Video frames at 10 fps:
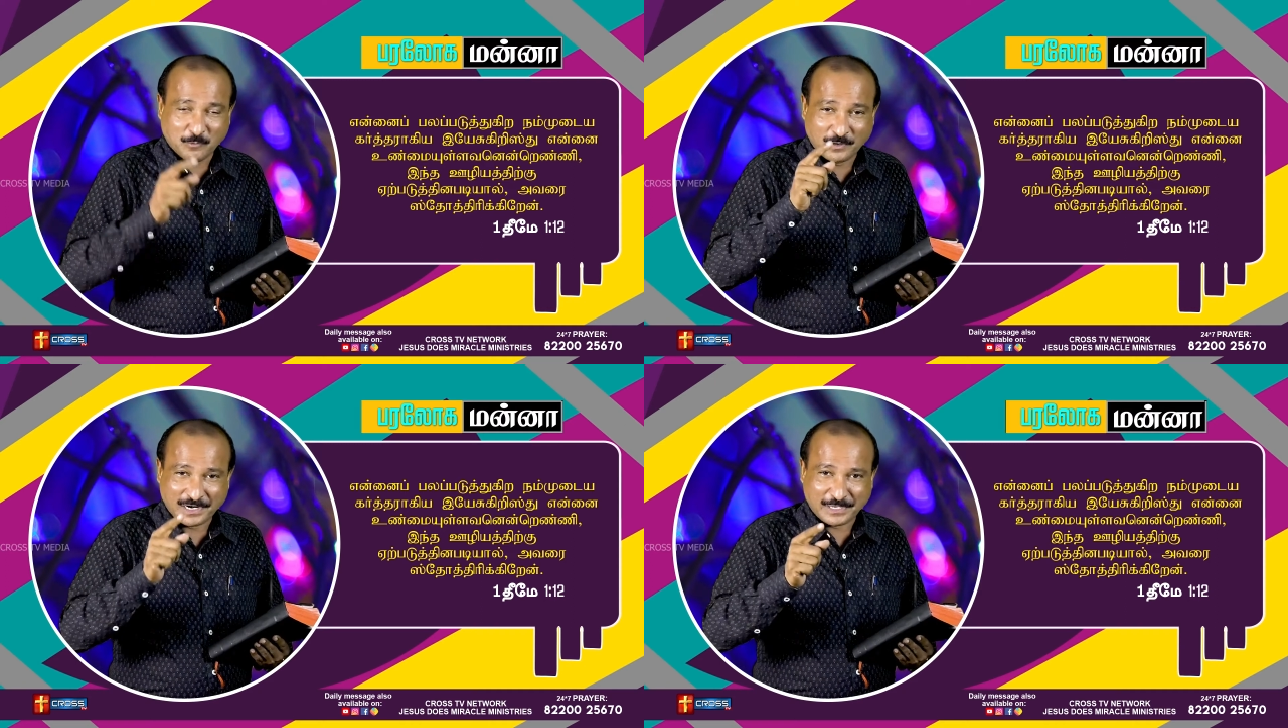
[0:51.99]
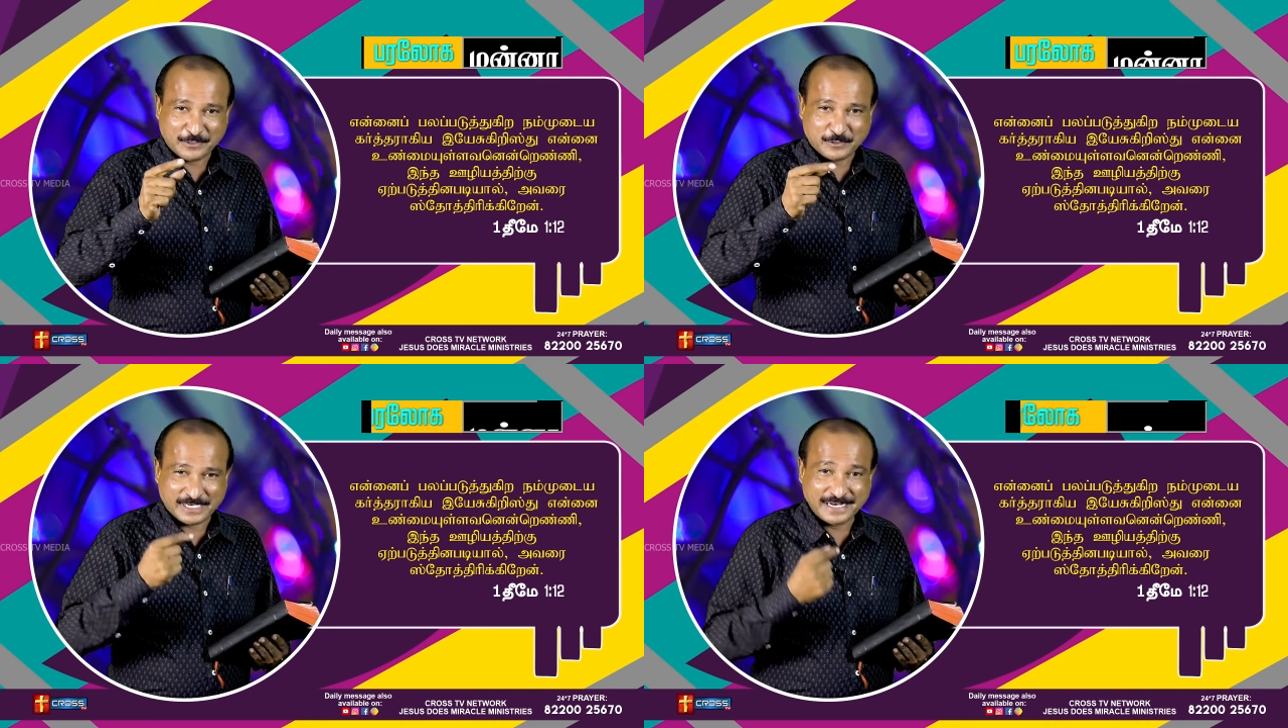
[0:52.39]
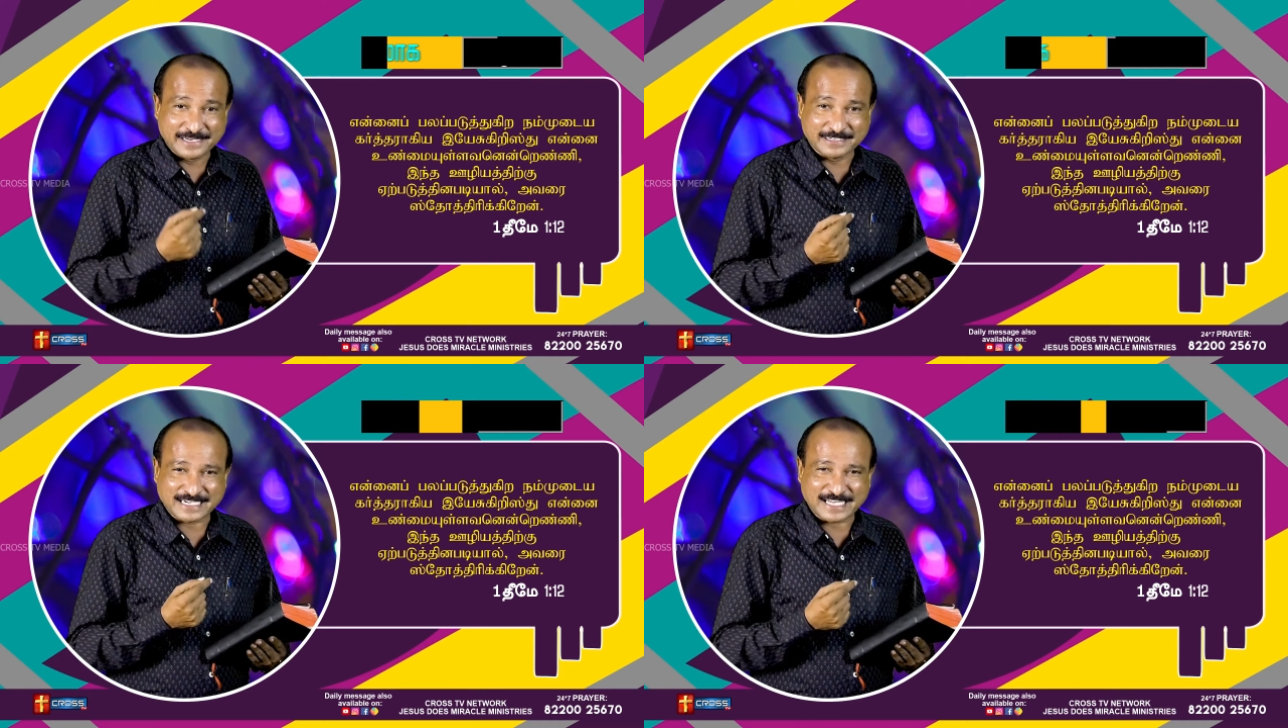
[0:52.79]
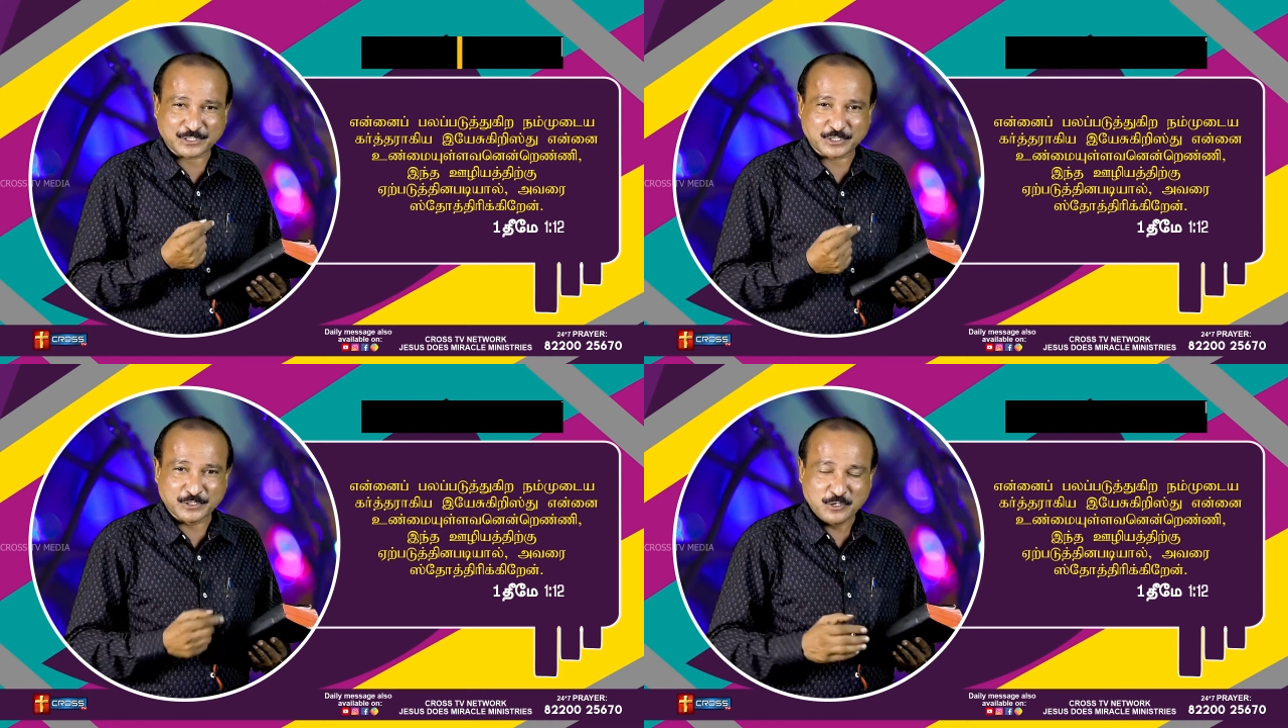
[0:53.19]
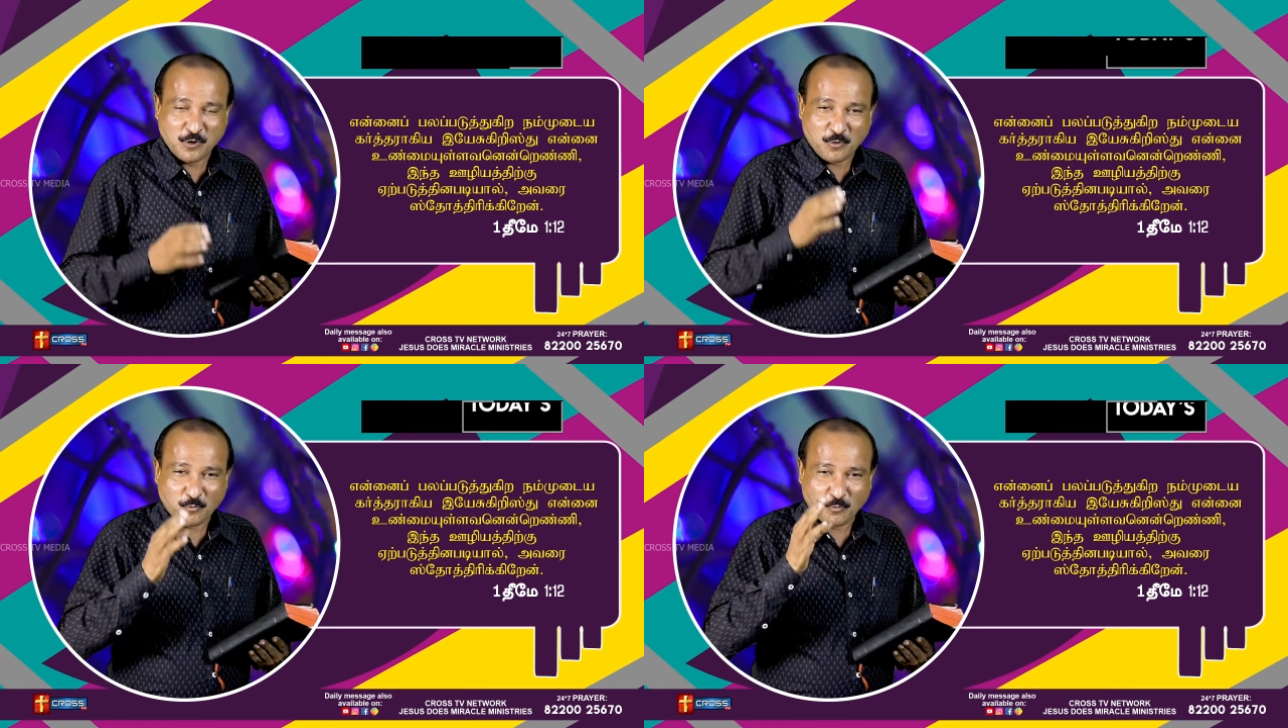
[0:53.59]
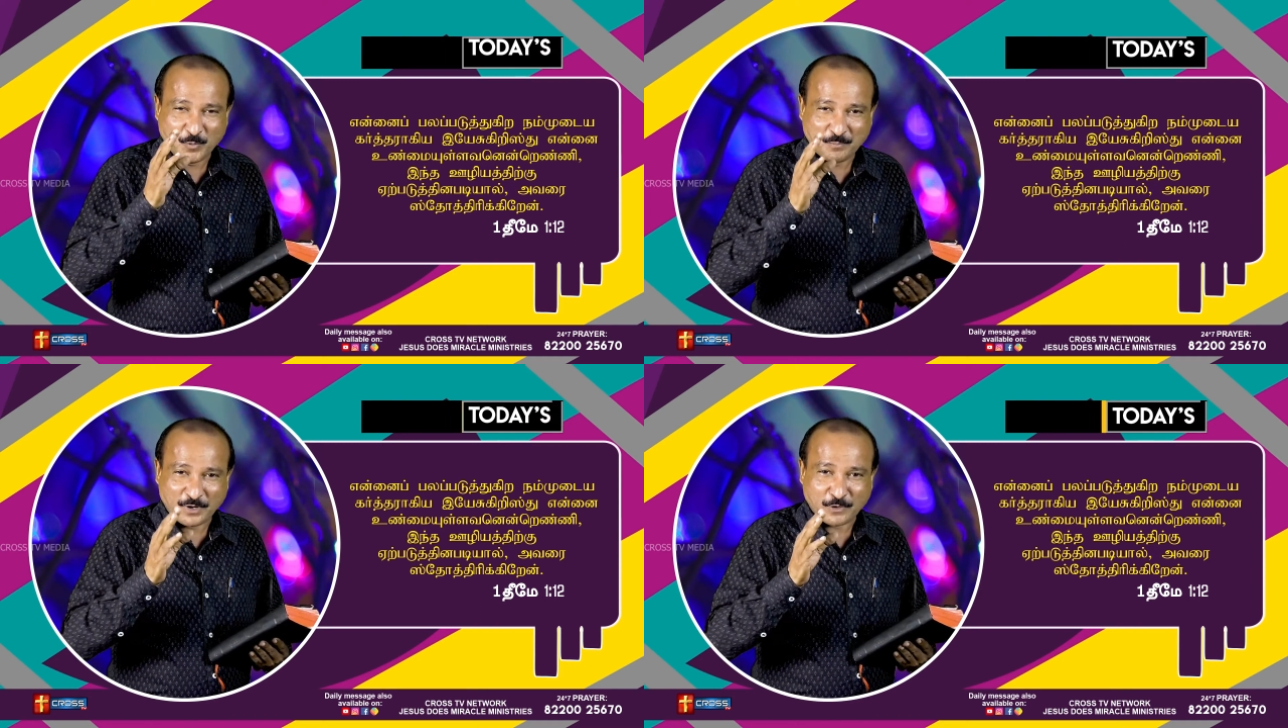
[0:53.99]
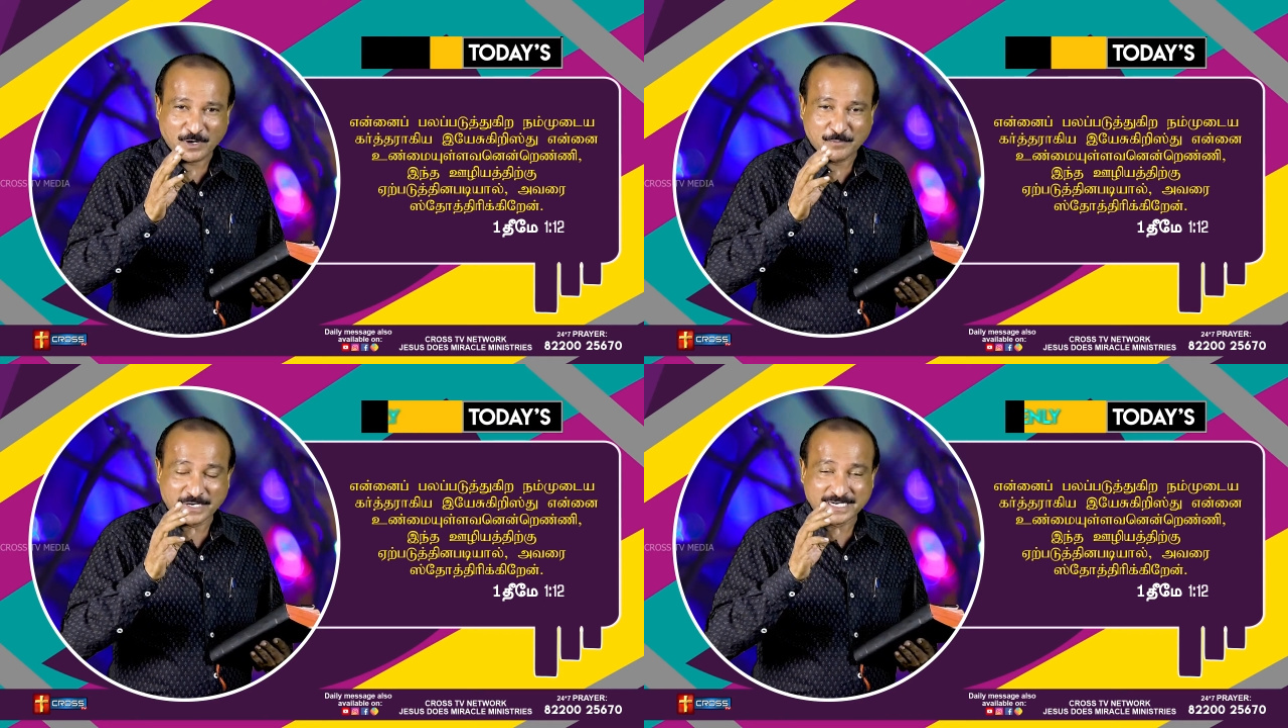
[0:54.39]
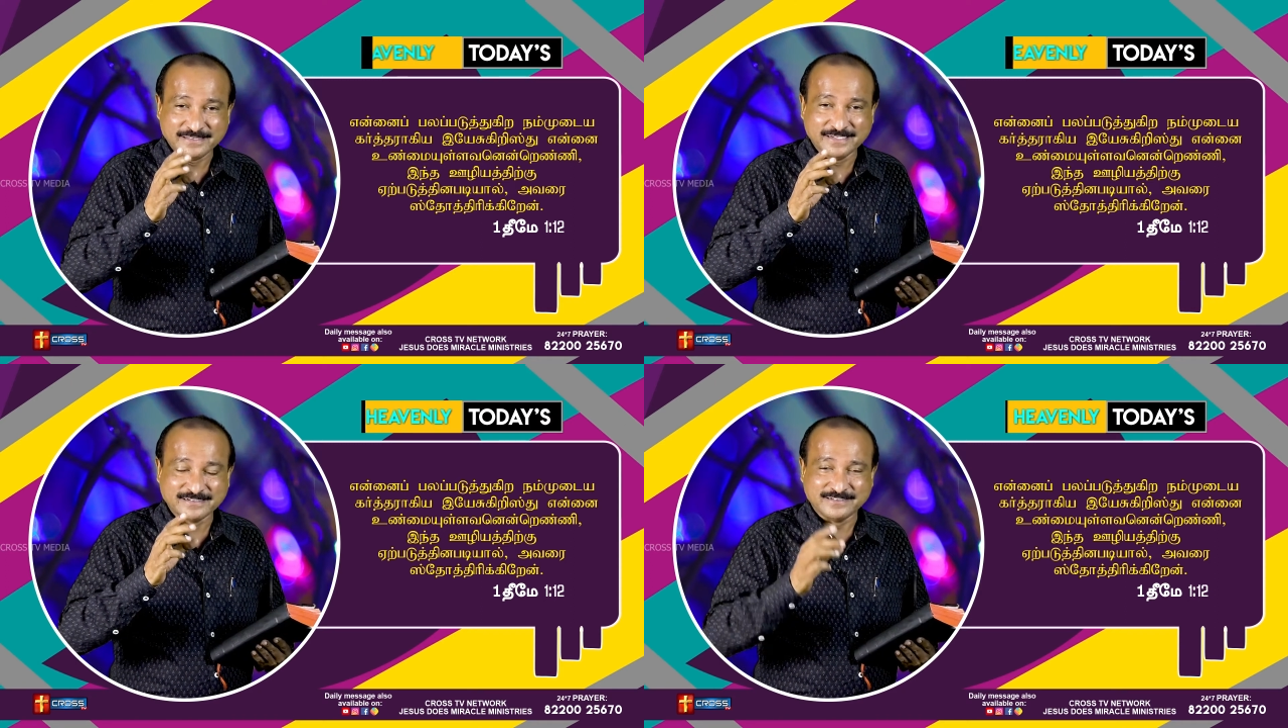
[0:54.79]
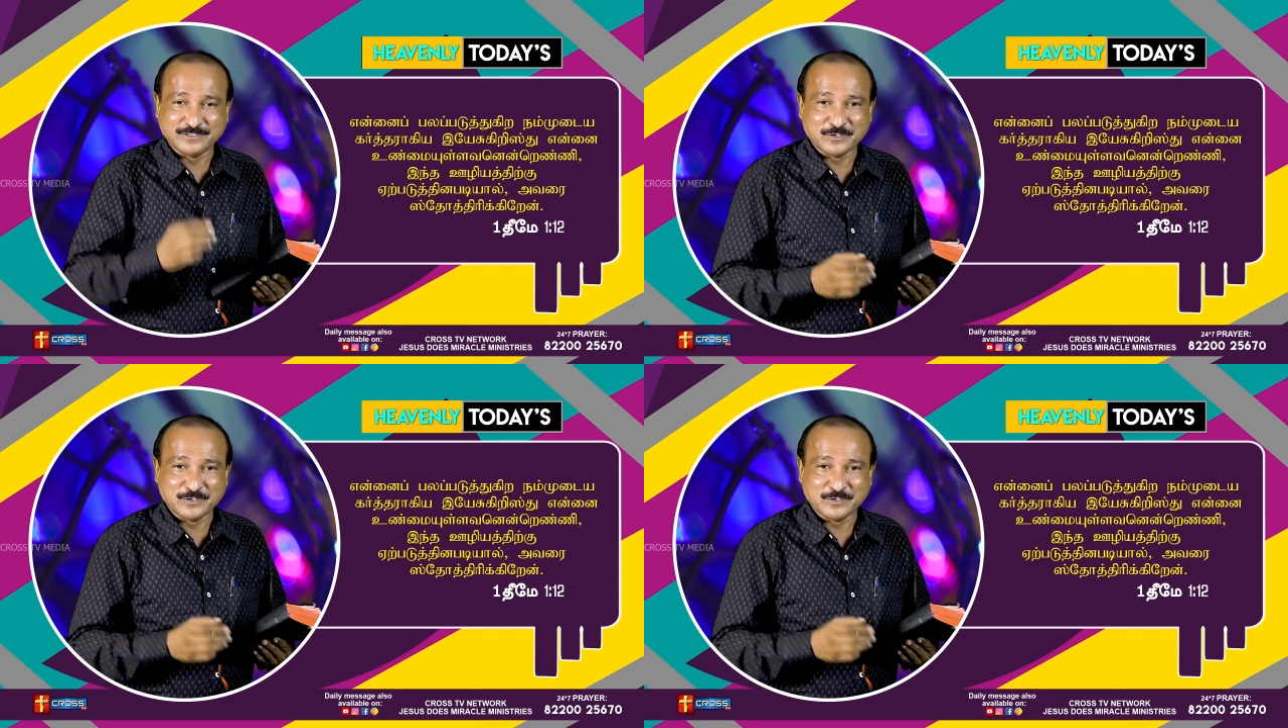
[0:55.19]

உங்களையும் என்னையும் கத்த உண்மையுள்ள மனிதன்